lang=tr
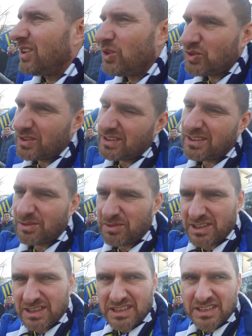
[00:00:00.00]
Vallahi özledik tabii
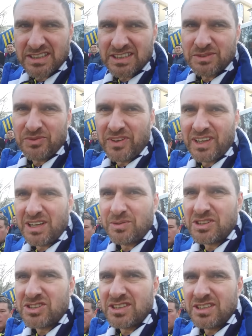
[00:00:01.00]
ki dediğiniz gibi
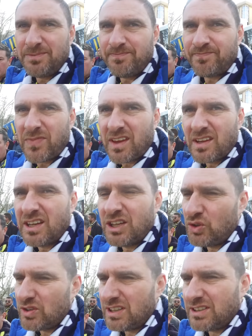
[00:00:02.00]
Fenerbahçe'yi.
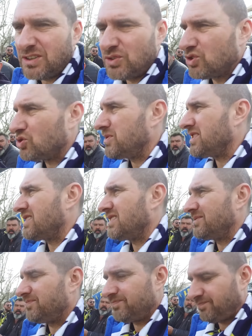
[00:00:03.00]
Yalova'dan geliyoruz biz. Abi
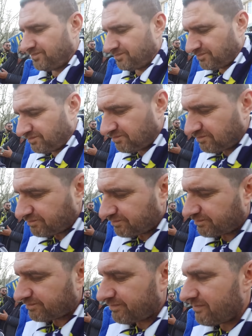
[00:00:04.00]
şunu tutar mısın?
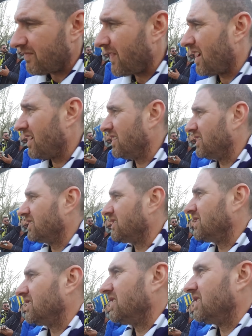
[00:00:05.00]

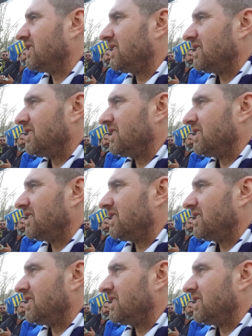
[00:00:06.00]
Yanma.